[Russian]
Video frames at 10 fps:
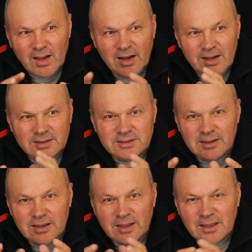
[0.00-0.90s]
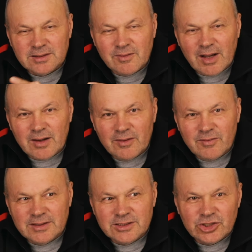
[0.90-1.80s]
раз, э, разговаривали
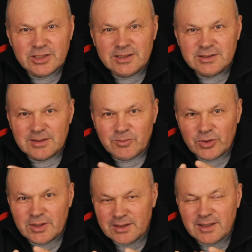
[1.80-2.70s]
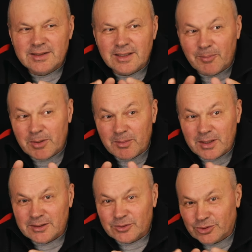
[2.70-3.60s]
в отношении самой генетики,
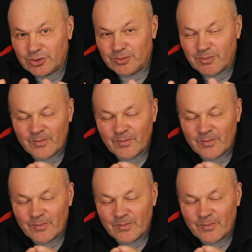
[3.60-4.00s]
понимания то, что